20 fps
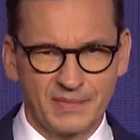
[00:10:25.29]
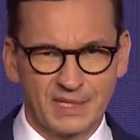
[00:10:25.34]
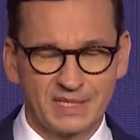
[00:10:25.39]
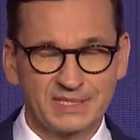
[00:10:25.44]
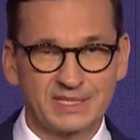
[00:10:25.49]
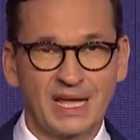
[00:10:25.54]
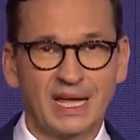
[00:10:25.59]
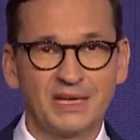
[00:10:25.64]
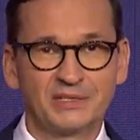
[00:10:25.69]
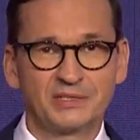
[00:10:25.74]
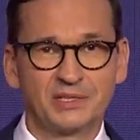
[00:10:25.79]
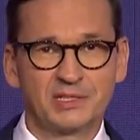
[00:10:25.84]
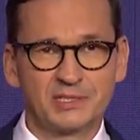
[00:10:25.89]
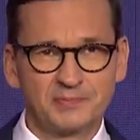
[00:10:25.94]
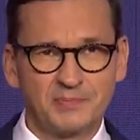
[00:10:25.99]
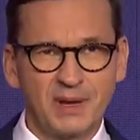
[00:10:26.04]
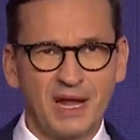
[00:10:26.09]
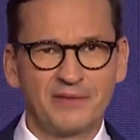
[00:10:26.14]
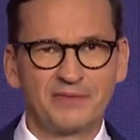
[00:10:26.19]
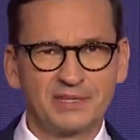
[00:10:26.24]
Zdaję sobie
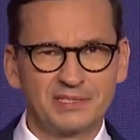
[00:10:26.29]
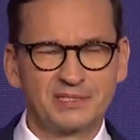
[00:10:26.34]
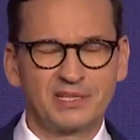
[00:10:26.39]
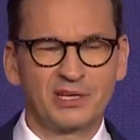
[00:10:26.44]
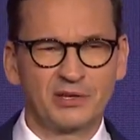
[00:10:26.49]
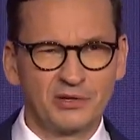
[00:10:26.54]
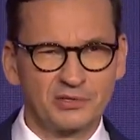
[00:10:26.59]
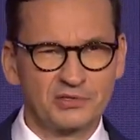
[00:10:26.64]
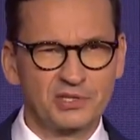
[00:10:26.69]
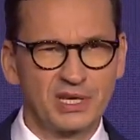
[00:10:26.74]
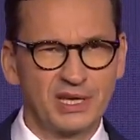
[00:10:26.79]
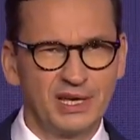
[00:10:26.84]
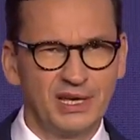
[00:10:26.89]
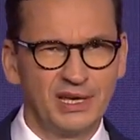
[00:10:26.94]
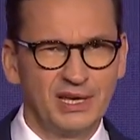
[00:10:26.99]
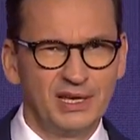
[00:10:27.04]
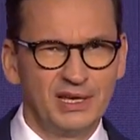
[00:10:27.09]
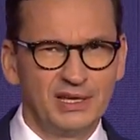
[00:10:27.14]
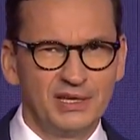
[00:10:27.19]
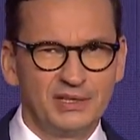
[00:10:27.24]
sprawę z tego, że
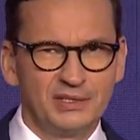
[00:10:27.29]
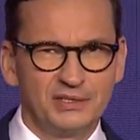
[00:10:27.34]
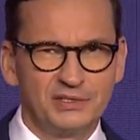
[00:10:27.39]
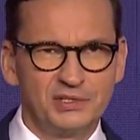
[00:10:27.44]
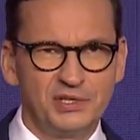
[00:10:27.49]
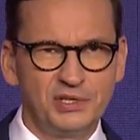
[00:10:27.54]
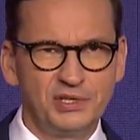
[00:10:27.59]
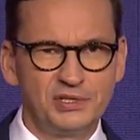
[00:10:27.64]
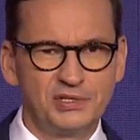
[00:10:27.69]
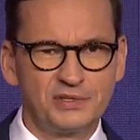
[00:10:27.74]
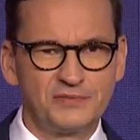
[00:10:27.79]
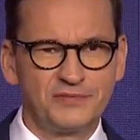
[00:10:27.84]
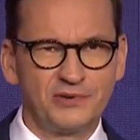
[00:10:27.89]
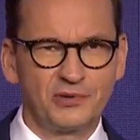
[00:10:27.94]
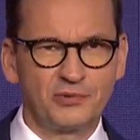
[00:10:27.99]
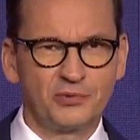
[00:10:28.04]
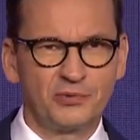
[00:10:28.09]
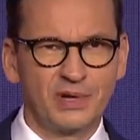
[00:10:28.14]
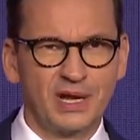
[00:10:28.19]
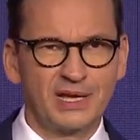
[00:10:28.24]
dziś
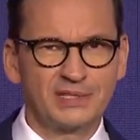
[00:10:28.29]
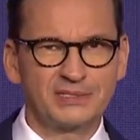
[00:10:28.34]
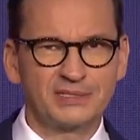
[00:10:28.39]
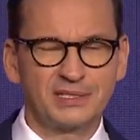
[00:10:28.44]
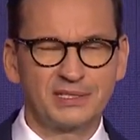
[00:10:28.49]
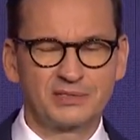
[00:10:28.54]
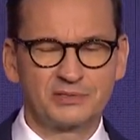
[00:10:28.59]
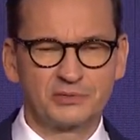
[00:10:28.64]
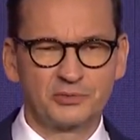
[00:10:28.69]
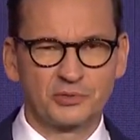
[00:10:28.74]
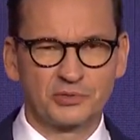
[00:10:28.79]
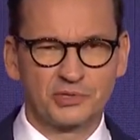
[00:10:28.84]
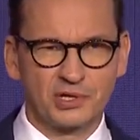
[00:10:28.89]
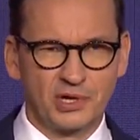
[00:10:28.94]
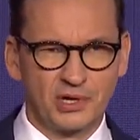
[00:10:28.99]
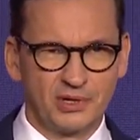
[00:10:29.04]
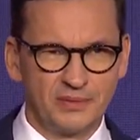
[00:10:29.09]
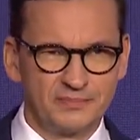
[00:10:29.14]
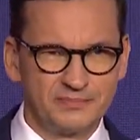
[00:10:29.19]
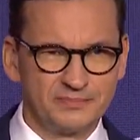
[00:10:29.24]
wokół nas jest
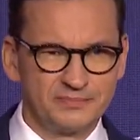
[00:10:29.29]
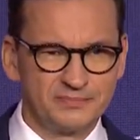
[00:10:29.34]
dużo